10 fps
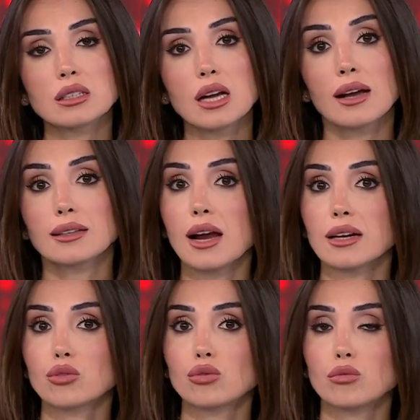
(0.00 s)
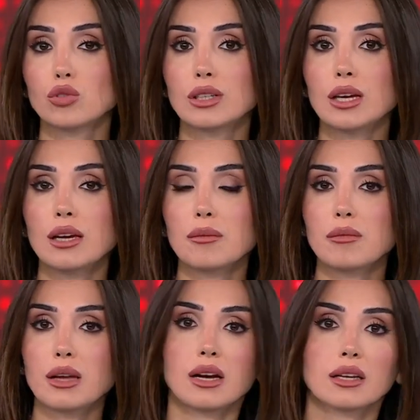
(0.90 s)
kader günü mü diye
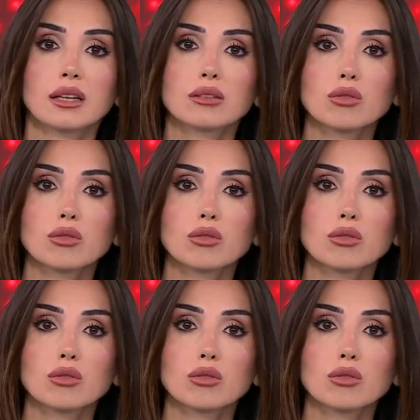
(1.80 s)
merak